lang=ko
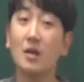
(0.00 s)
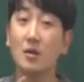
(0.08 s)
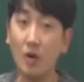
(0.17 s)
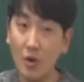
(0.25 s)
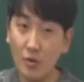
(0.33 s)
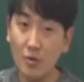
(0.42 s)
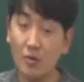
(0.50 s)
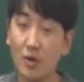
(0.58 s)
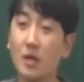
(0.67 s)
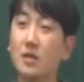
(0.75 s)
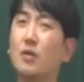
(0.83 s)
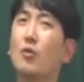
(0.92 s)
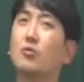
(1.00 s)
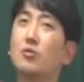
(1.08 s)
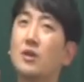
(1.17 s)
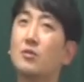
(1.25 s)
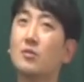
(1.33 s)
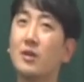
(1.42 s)
커요. 이거
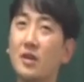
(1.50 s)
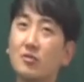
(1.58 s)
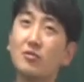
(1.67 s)
어떻게 그렇게